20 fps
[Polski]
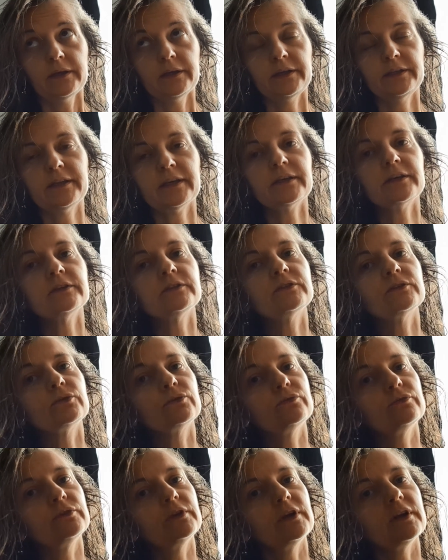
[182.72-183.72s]
I tak jest
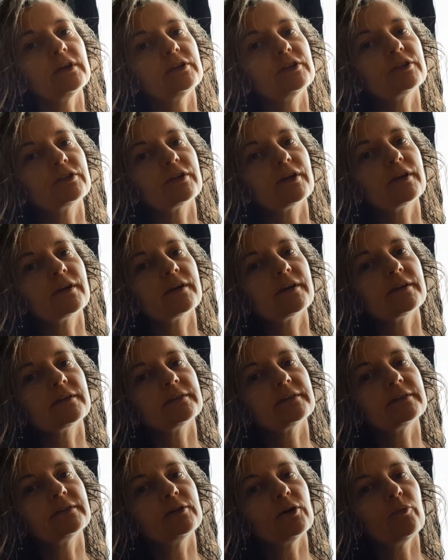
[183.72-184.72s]
również
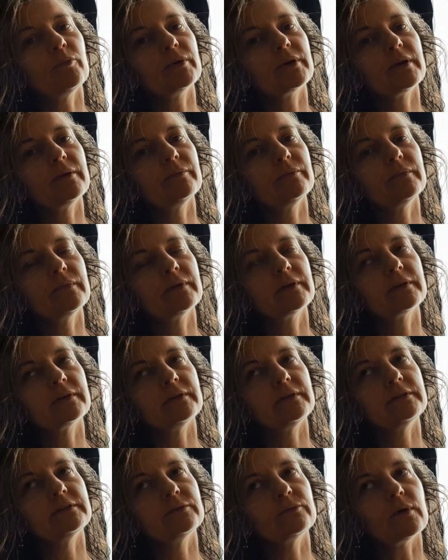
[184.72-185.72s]
z dobrem
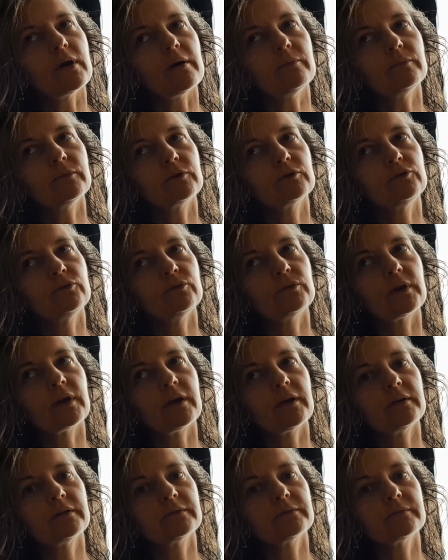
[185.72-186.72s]
i złem,
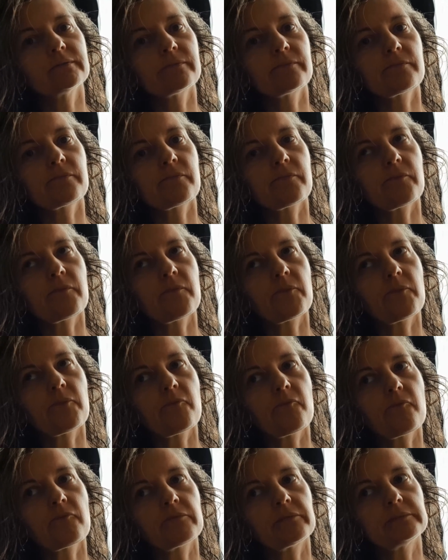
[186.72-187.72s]
które
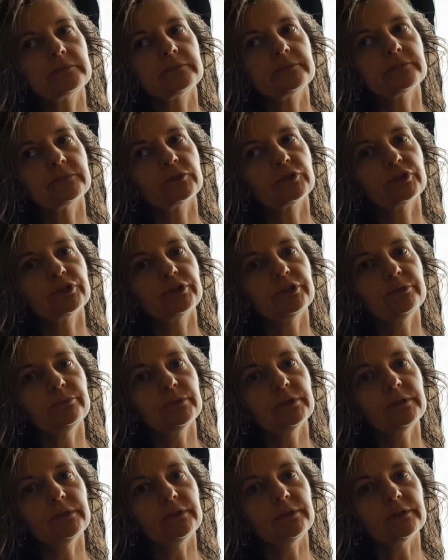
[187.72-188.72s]

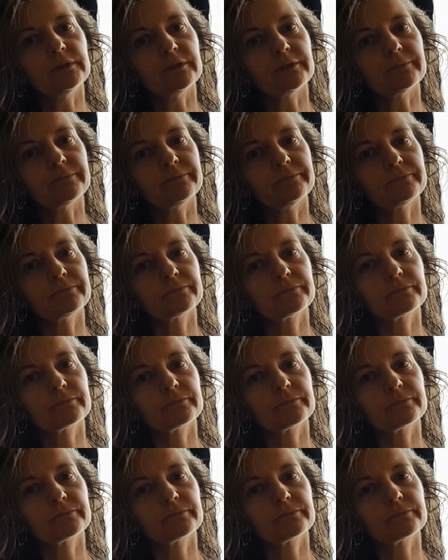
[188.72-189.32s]
czynimy innym.